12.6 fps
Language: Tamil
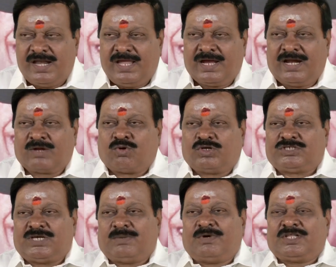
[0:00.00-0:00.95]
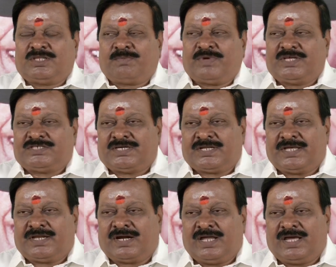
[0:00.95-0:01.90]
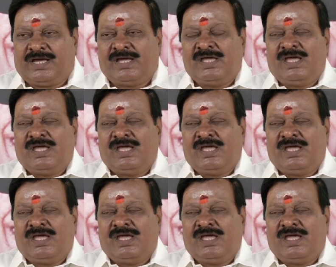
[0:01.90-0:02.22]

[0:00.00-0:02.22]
நீங்கள் கொச்சைப்படுத்தி பேசுகிறீர்களே